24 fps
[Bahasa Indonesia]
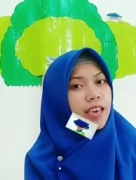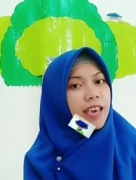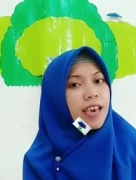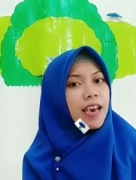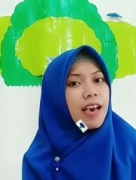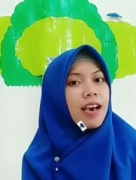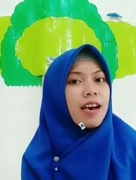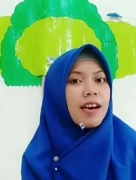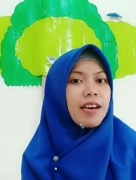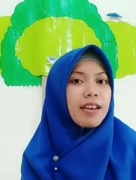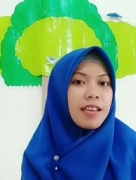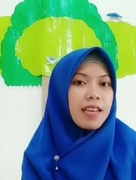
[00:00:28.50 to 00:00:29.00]

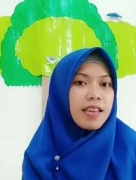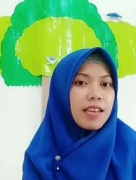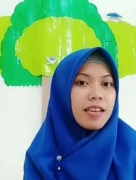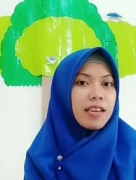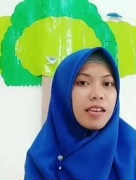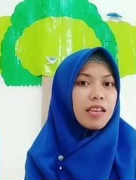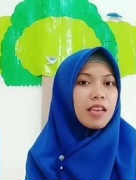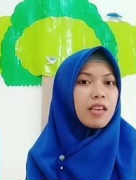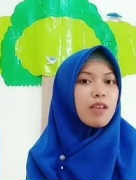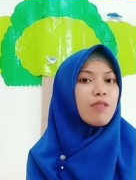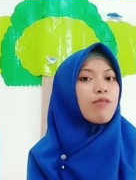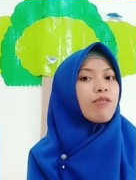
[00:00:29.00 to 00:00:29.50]
hari
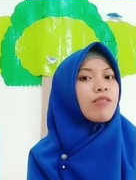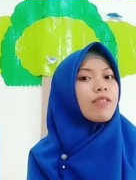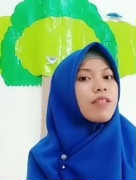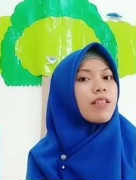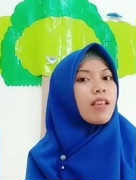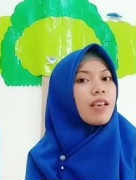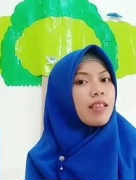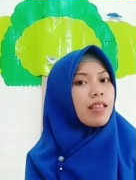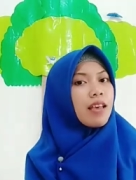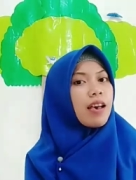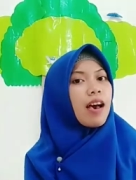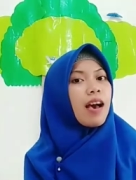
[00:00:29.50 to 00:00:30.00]
ini
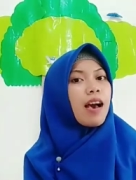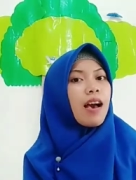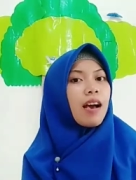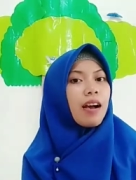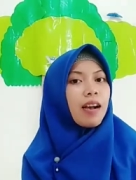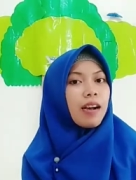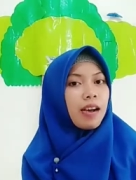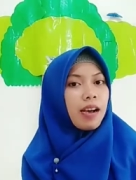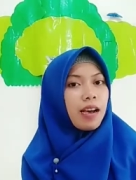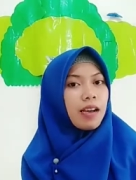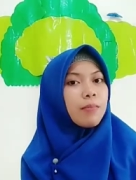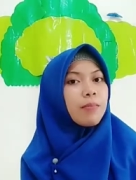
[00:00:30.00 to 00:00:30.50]
Ustazah
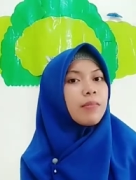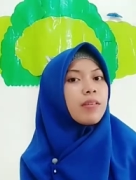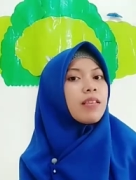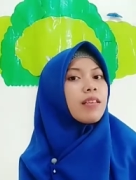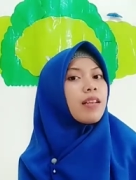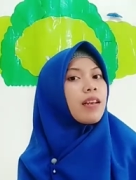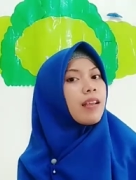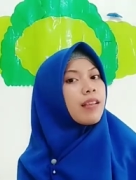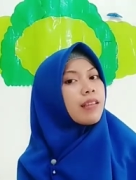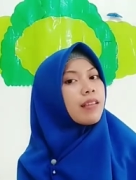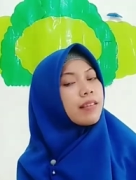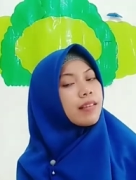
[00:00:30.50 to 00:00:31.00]
akan
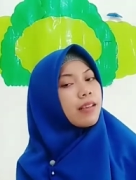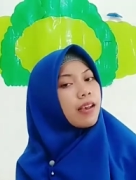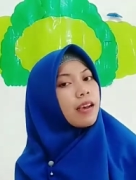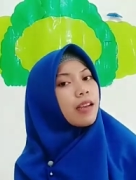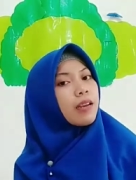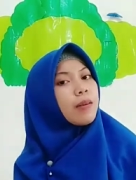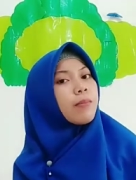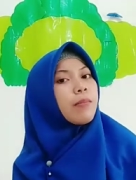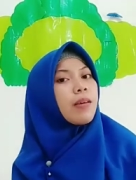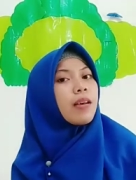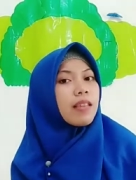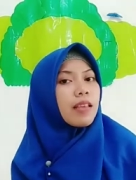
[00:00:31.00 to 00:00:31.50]
menjelaskan
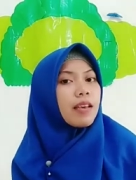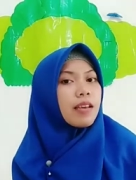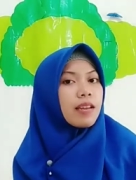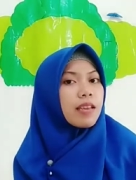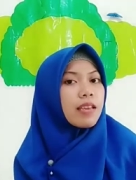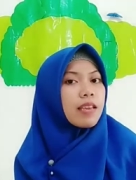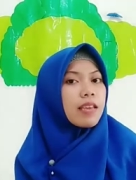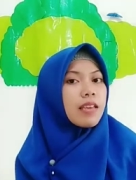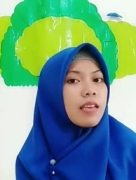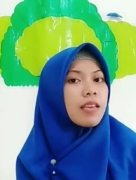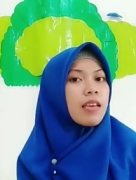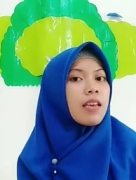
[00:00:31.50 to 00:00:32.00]
materi
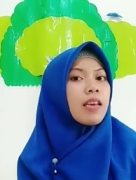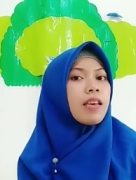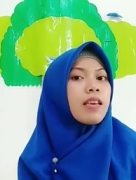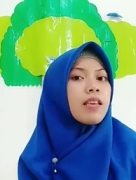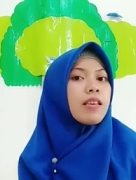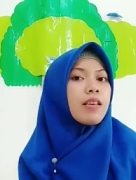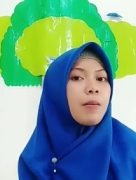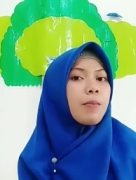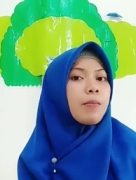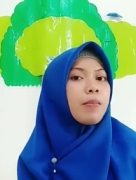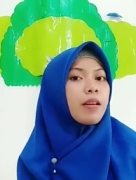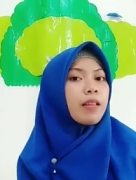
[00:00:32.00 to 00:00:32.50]

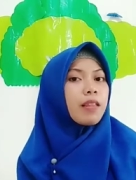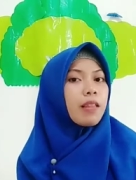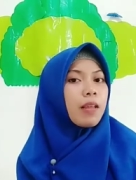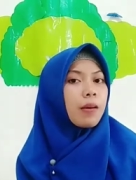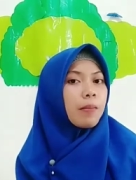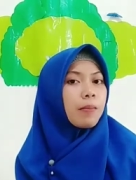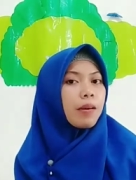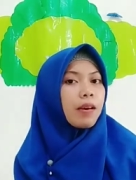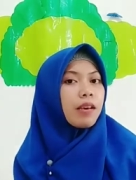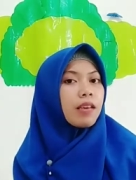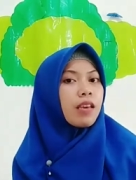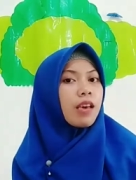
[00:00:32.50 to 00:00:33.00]
yang
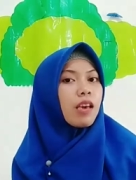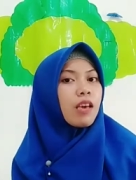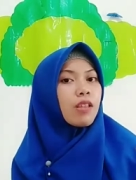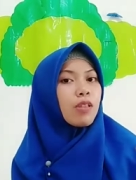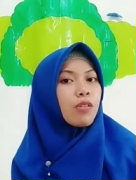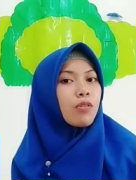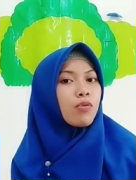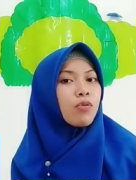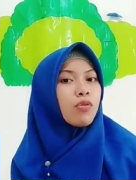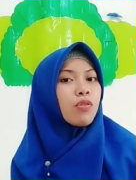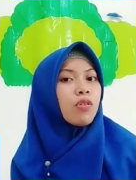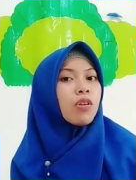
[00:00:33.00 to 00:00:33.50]
pertama
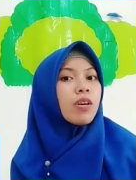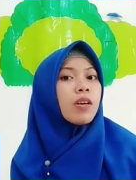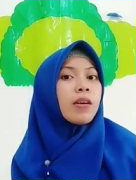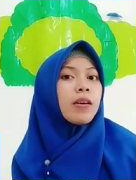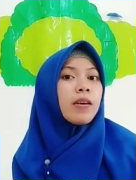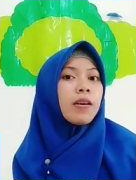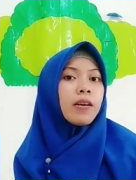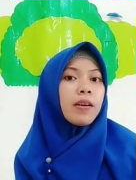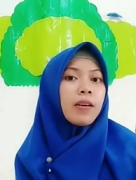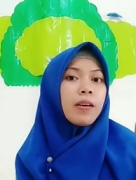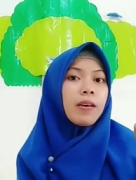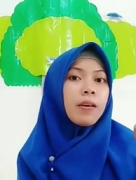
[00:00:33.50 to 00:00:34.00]
yaitu
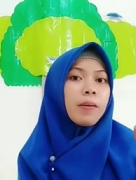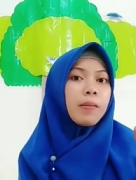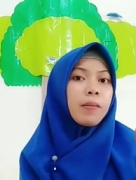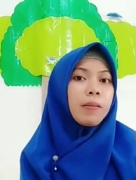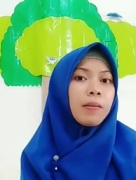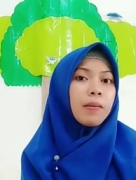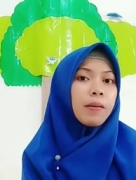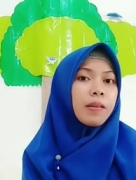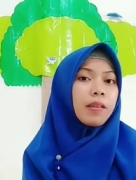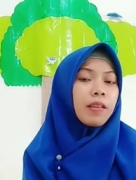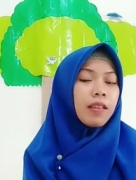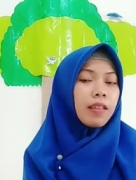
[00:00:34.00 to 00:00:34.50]

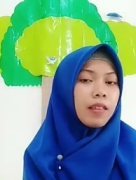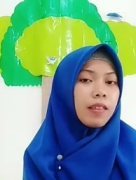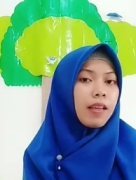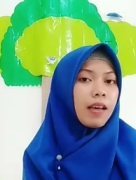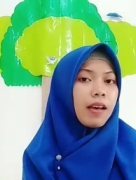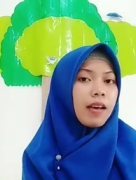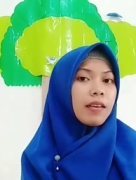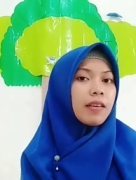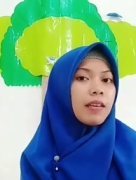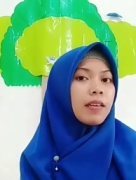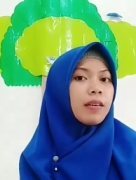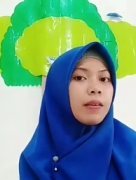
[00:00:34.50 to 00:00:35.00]

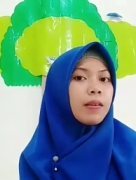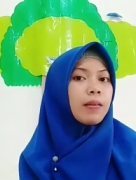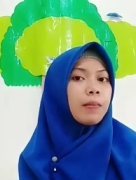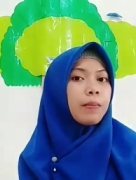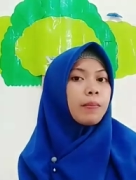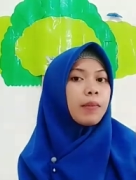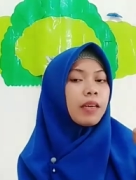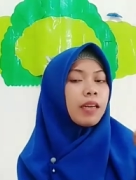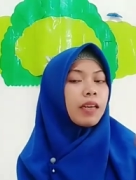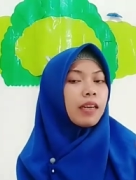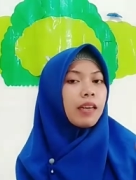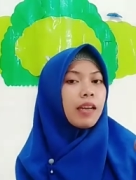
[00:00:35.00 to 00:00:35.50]
tentang
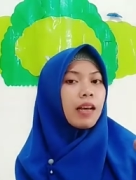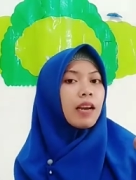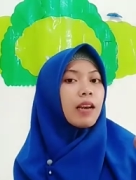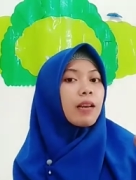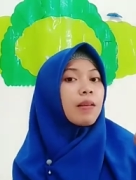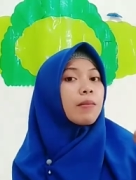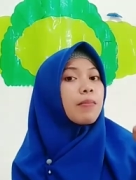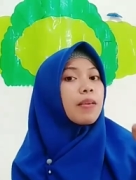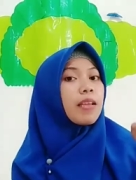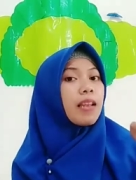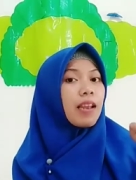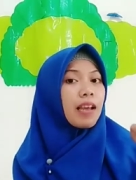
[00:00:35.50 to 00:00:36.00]
mengenal
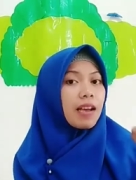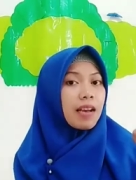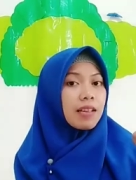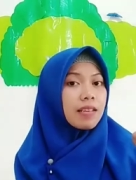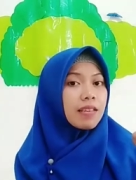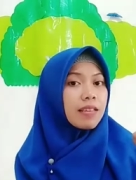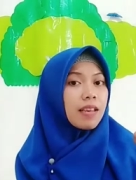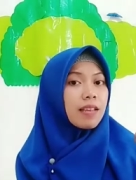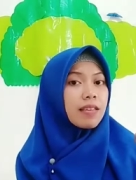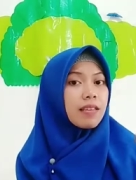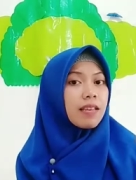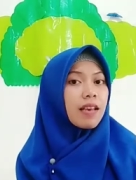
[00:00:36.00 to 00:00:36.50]
bilangan
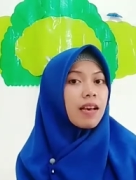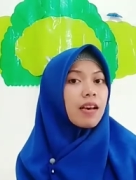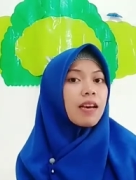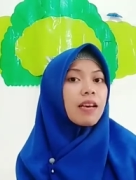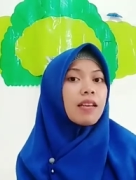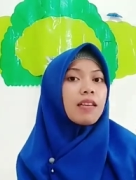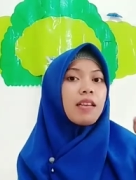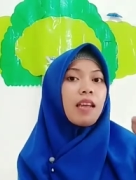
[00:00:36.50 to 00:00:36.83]
cacah.